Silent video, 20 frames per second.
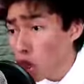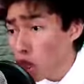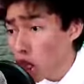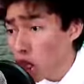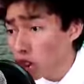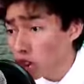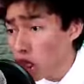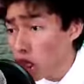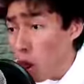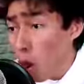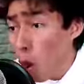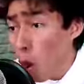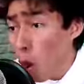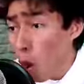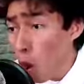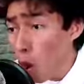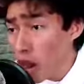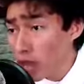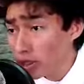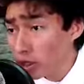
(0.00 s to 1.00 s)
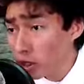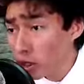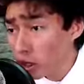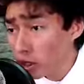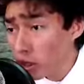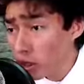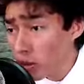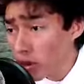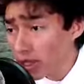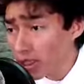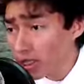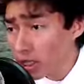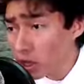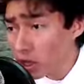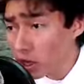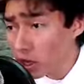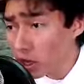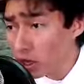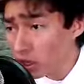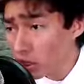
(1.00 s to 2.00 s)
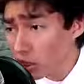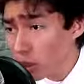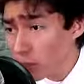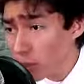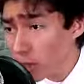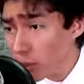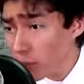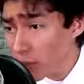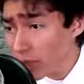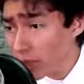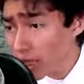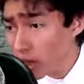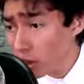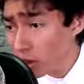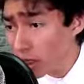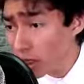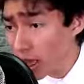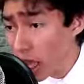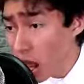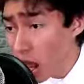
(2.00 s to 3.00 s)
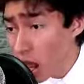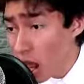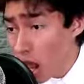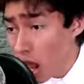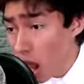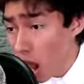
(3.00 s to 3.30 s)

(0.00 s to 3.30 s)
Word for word: ¿Qué es eso? ¡Oh! ¡Este lo conozco! ¡Este lo conozco! ¡No puedo perder ahorita!